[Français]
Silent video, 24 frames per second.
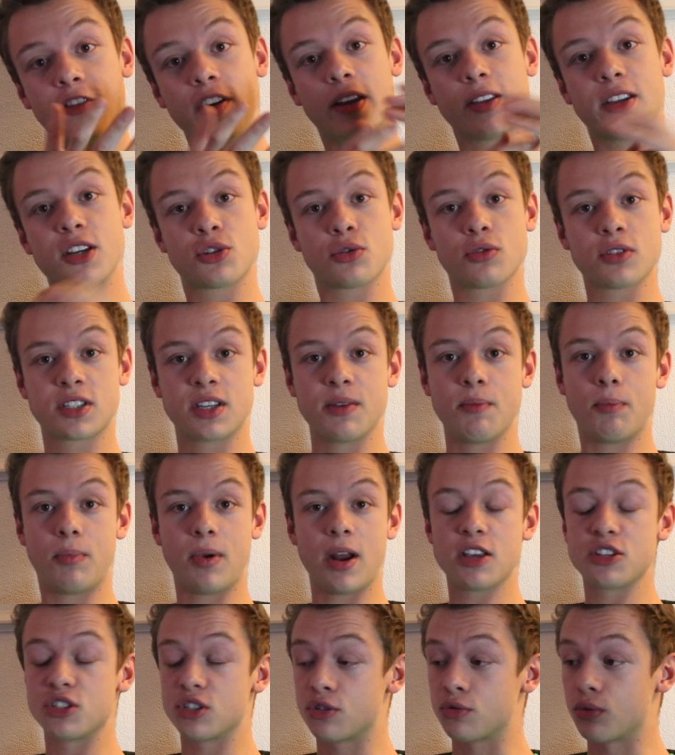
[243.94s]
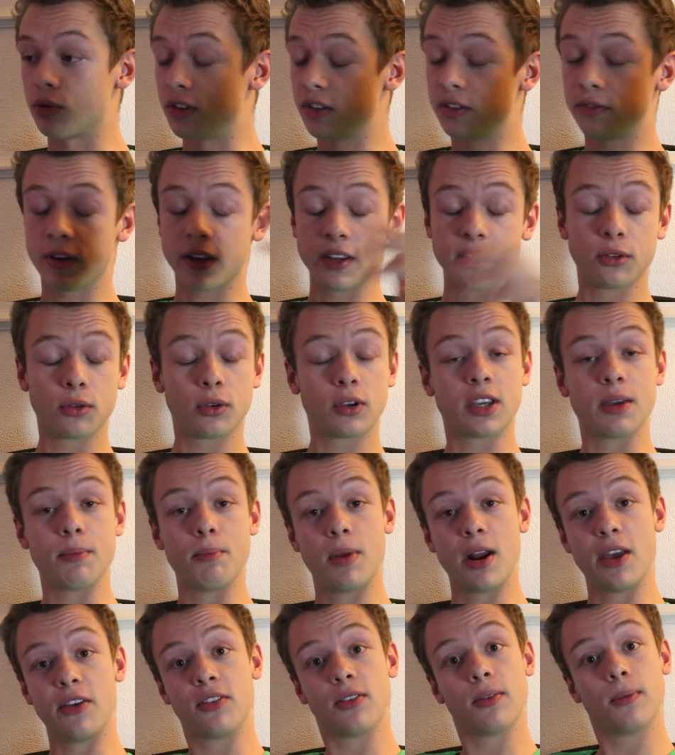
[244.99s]
faire des choses qui me plaisent, j'ai choisi de faire des choses qui me
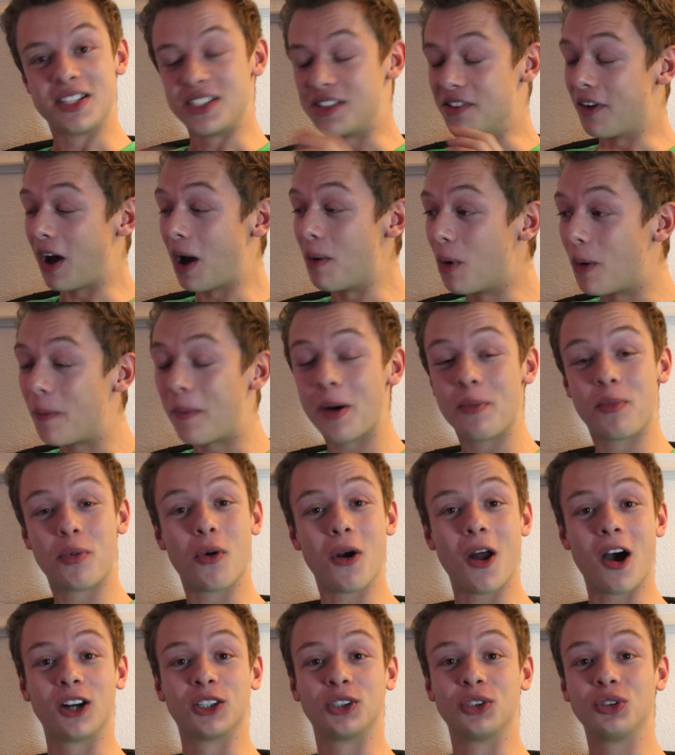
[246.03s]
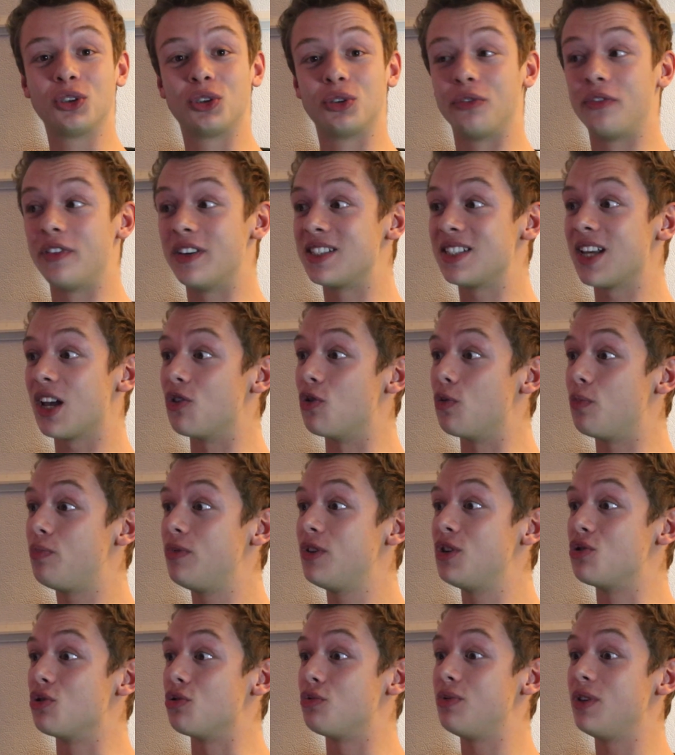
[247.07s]
plaisent. Et c'est vraiment pas pour l'argent, je fais ça
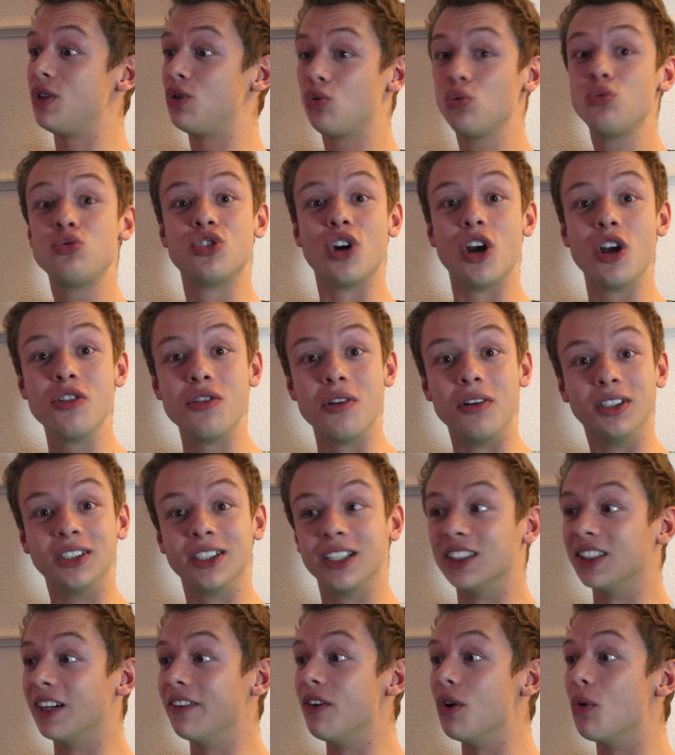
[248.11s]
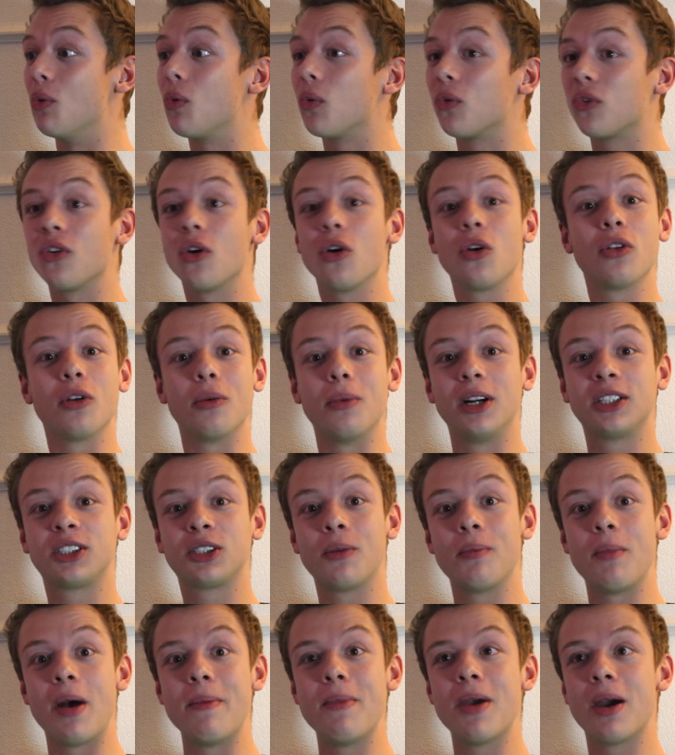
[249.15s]
depuis que je suis tout jeune. J'avais 11 ans dans ma
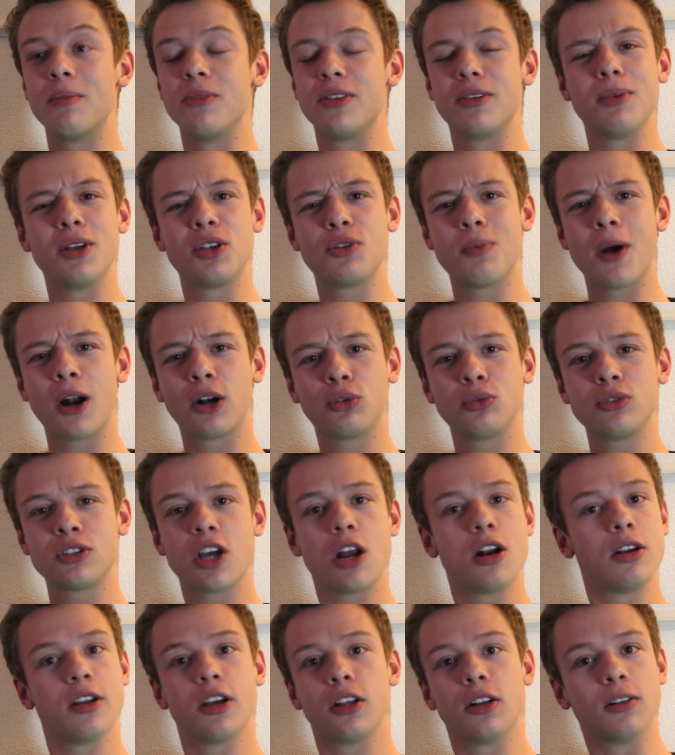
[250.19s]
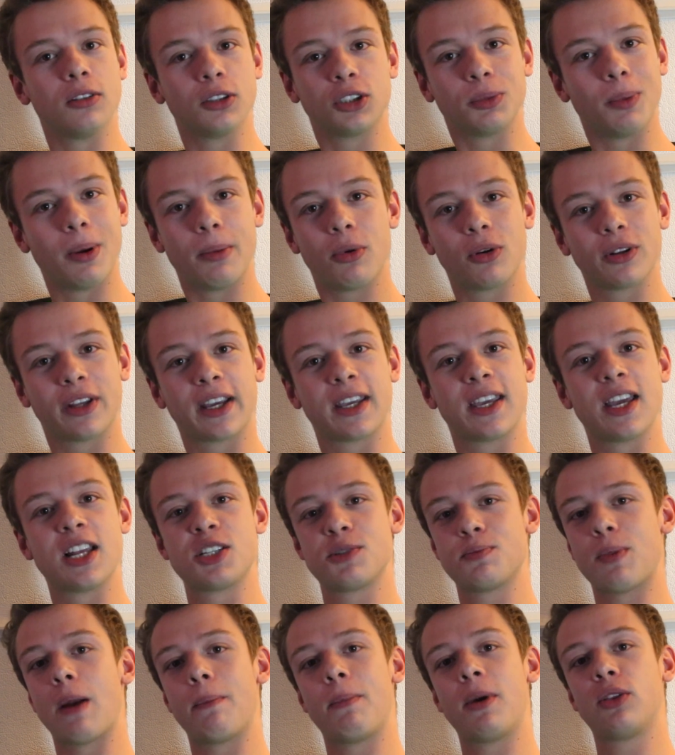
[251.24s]
chambre, ma mère me disait, mais tu pars tout seul. Non, non, je suis vraiment, t'inquiète,
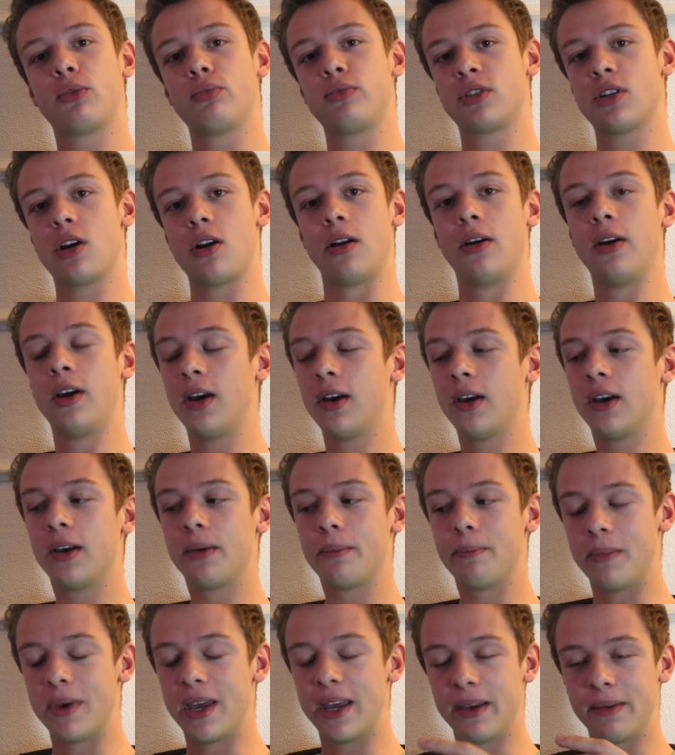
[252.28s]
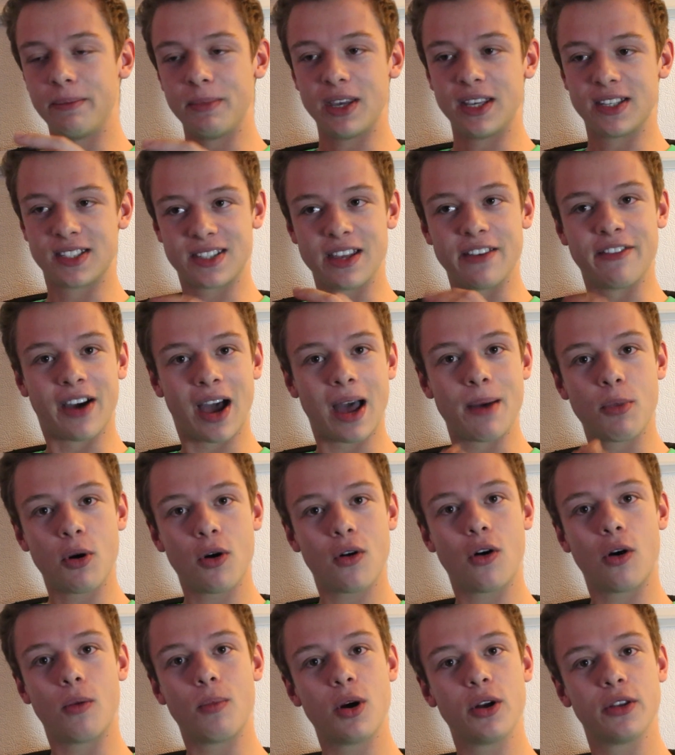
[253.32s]
je parle pas tout seul. Mais, c'était
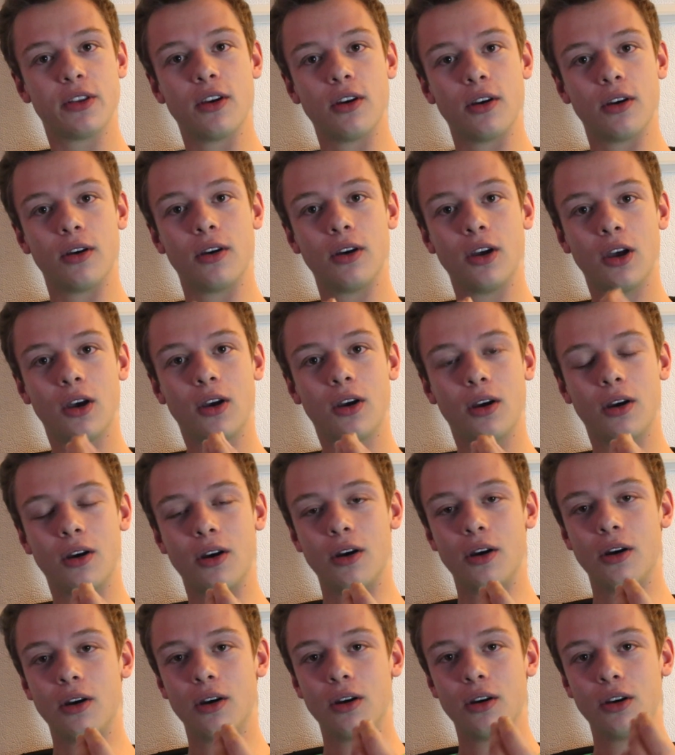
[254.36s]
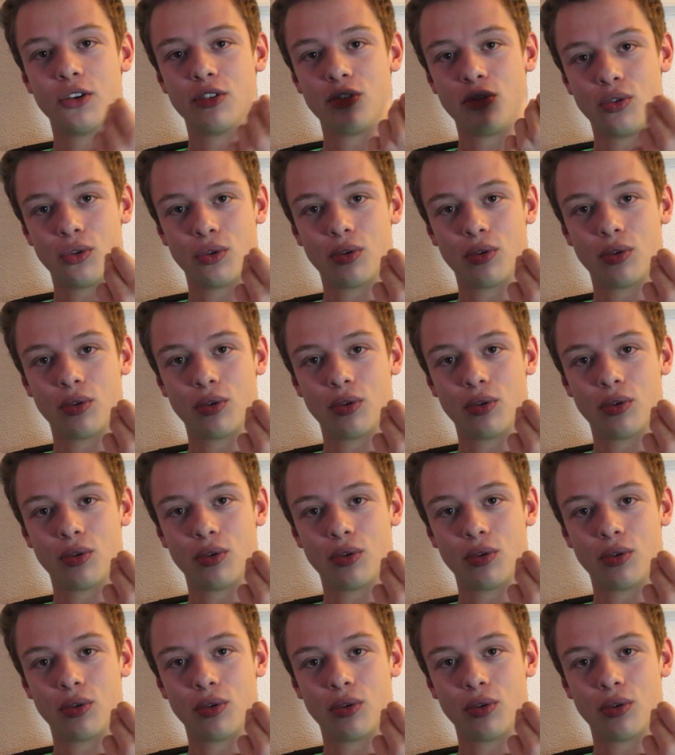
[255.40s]
vraiment en mode. Euh, euh,